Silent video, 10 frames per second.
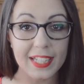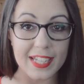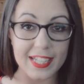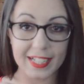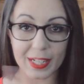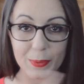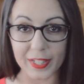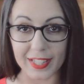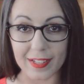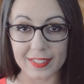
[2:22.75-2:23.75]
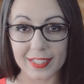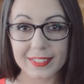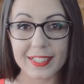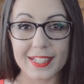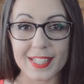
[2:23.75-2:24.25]
Y recuerda,
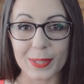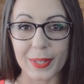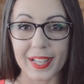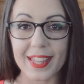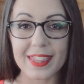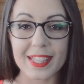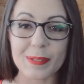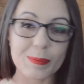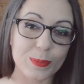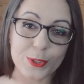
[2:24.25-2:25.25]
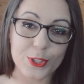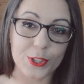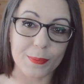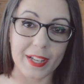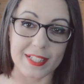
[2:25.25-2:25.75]
tienes a tu alcance
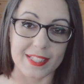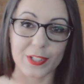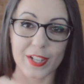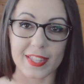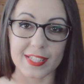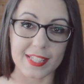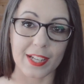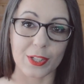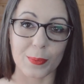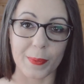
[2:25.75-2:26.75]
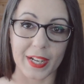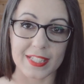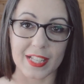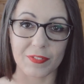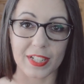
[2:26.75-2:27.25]
mucho más de lo necesario para
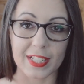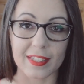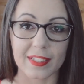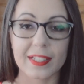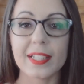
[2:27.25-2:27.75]
ser feliz.